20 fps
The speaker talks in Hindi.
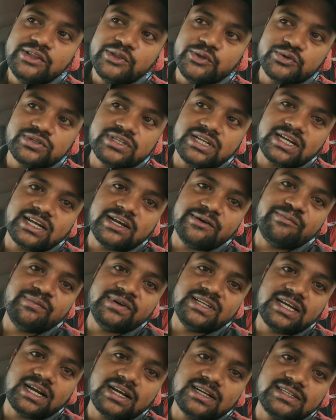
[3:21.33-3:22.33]
दूसरे कप
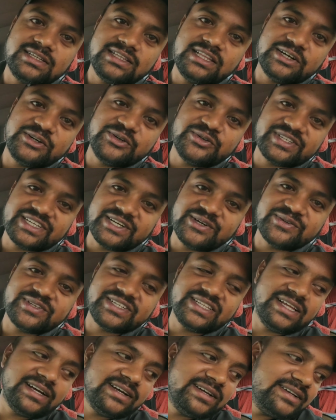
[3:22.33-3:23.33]
में जाकर सीधा घुस गया वो
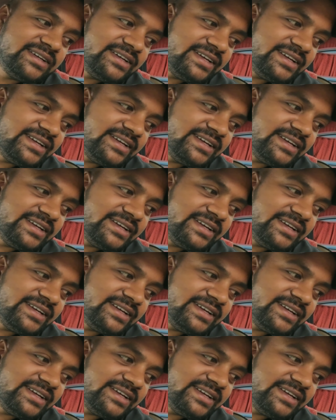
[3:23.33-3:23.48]
सीधा